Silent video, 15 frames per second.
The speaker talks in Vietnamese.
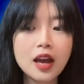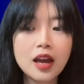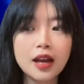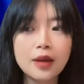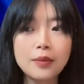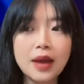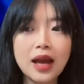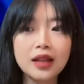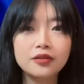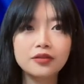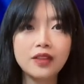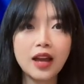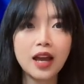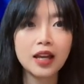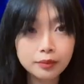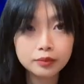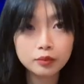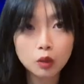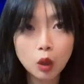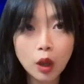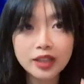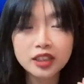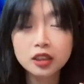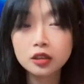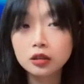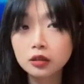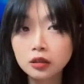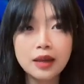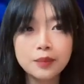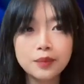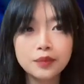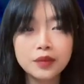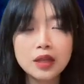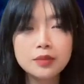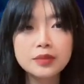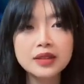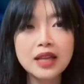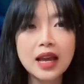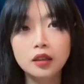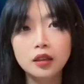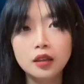các bạn phải loại trừ tìm ra